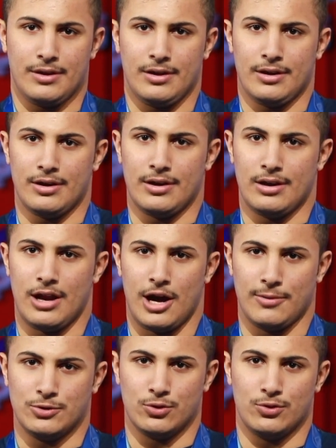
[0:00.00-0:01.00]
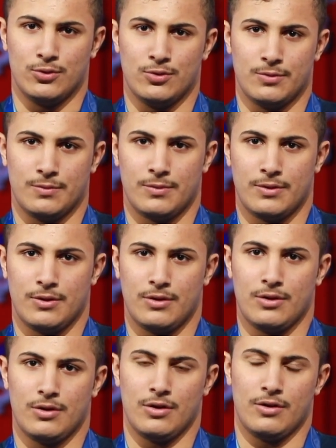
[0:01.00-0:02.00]
آه، لاعب جودو
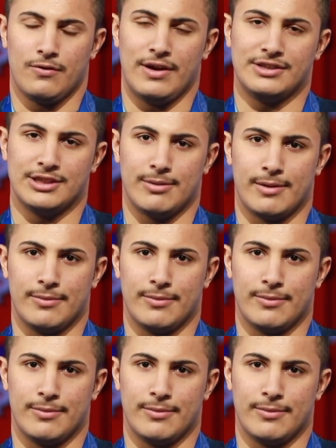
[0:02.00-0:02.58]
فات شباب